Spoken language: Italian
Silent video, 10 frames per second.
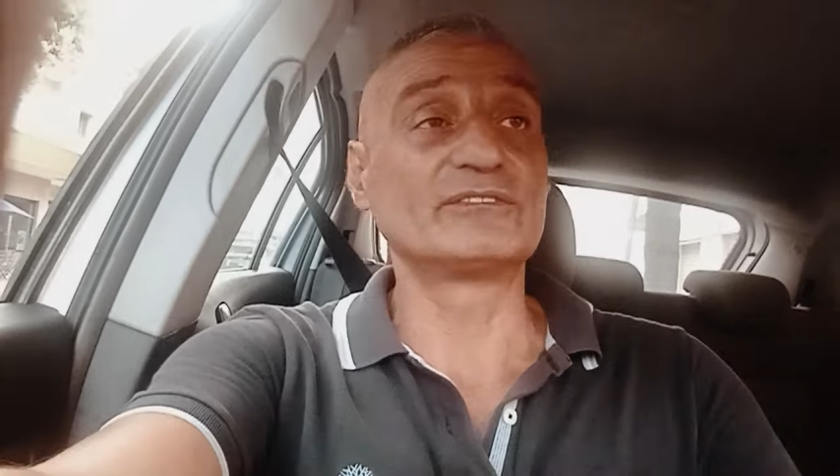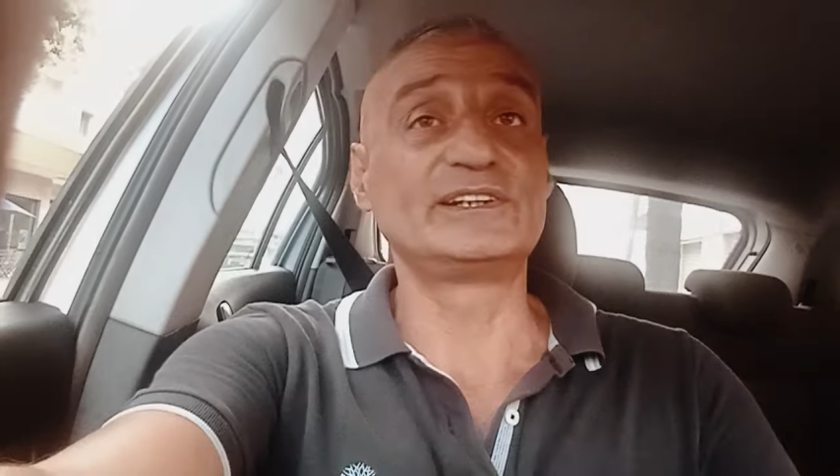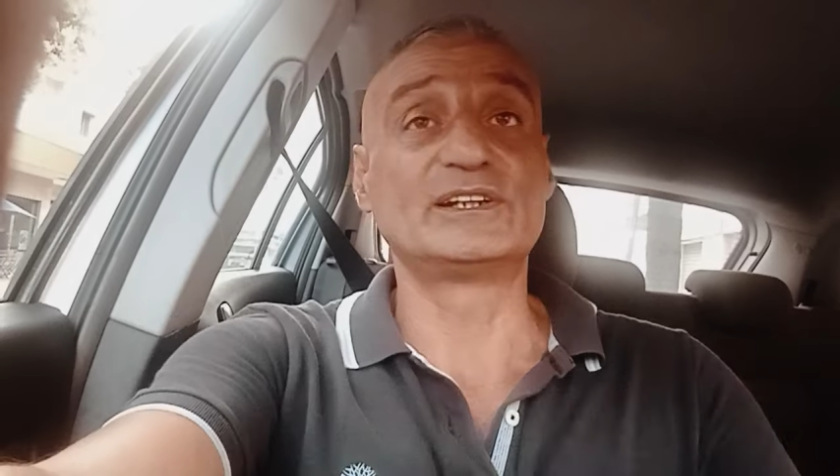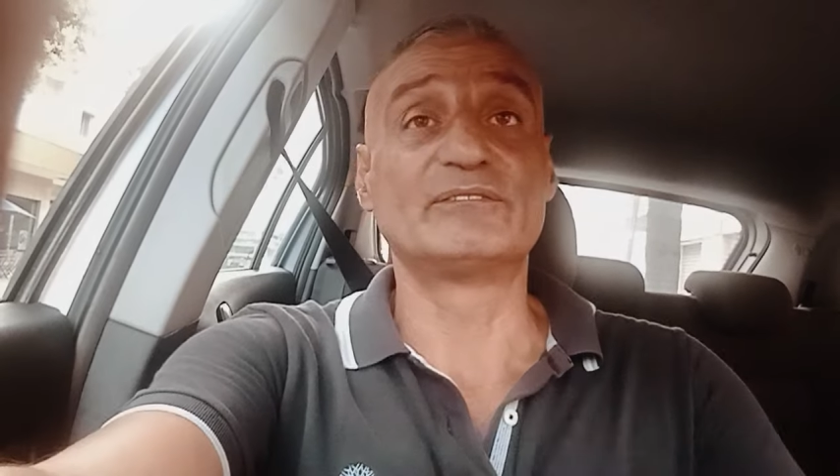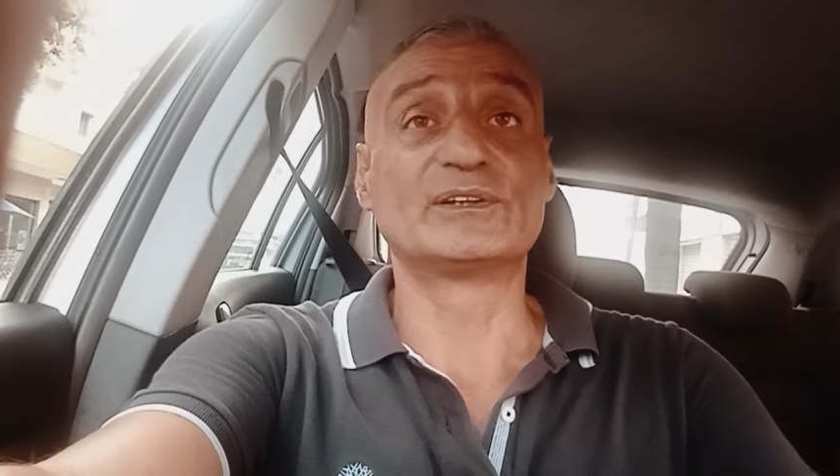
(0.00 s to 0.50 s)

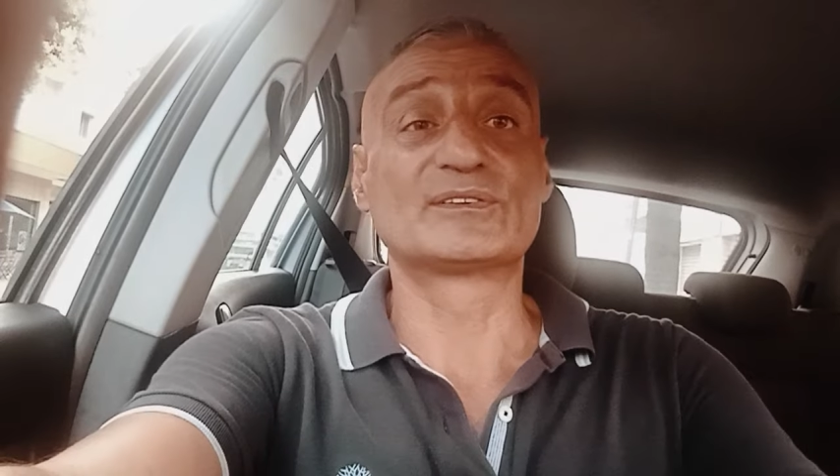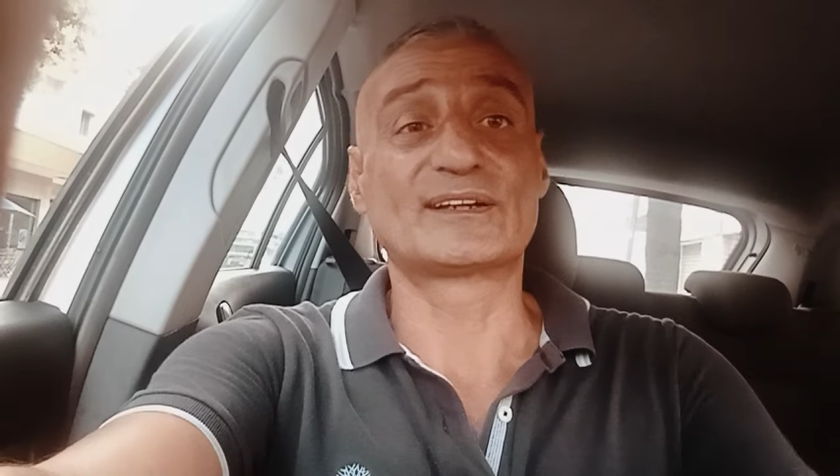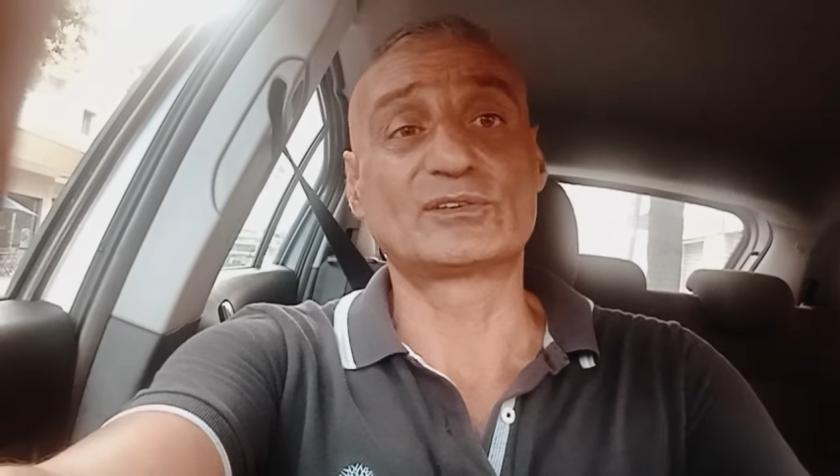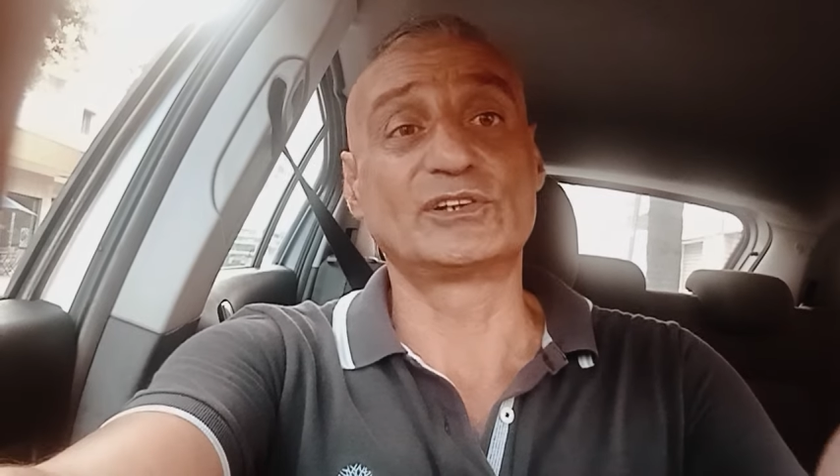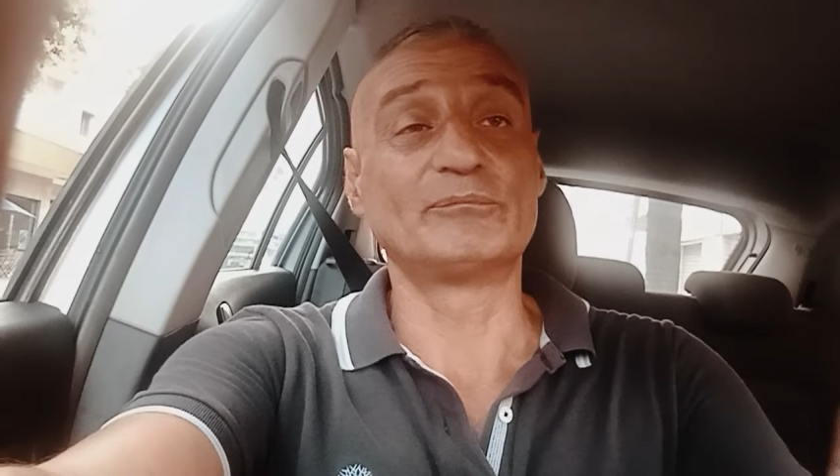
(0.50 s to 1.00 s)
video e vedo un
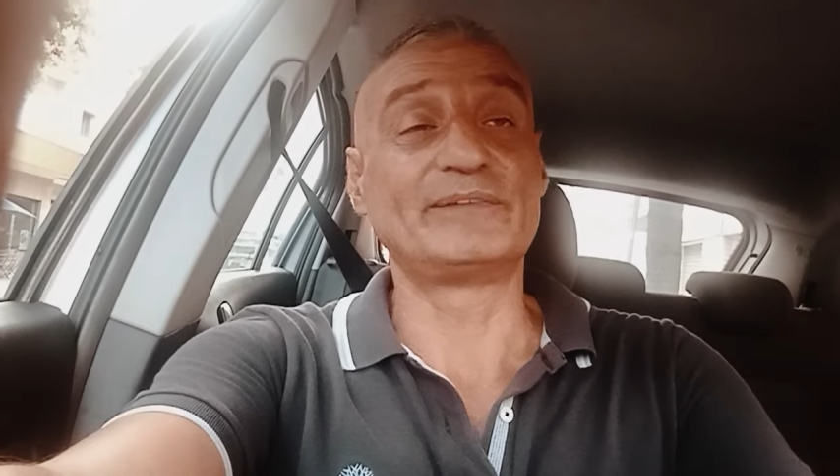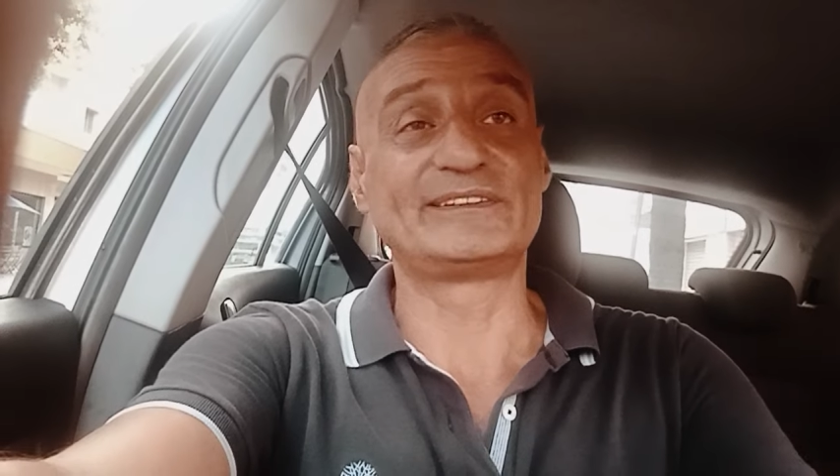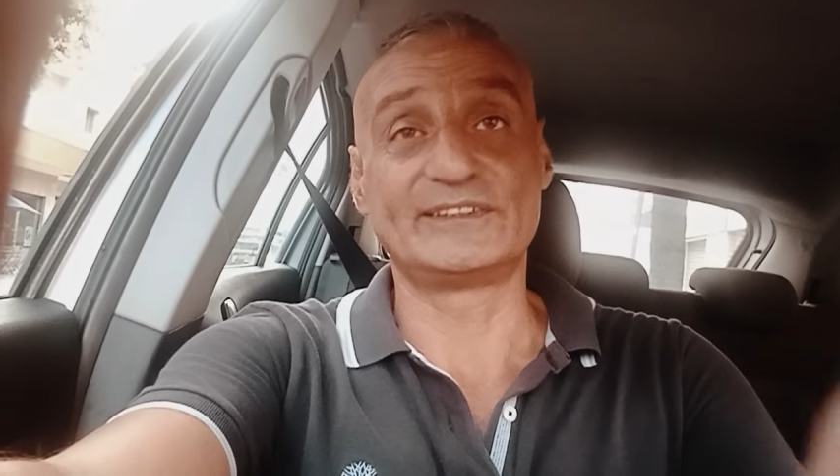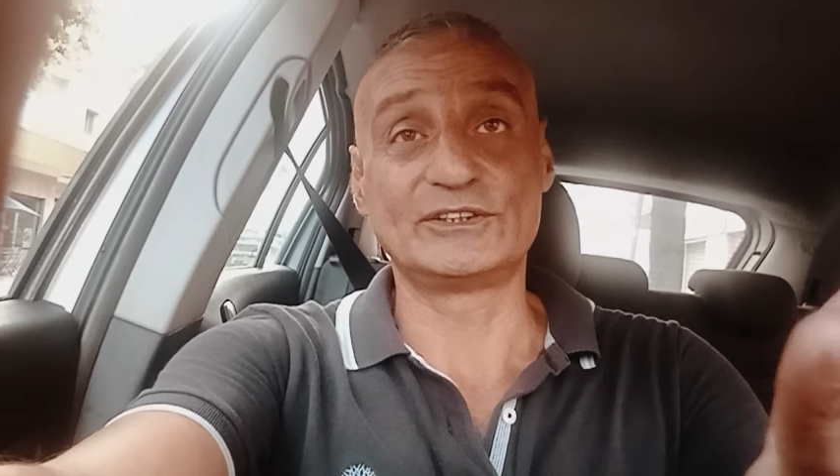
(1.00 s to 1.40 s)
sacco di commenti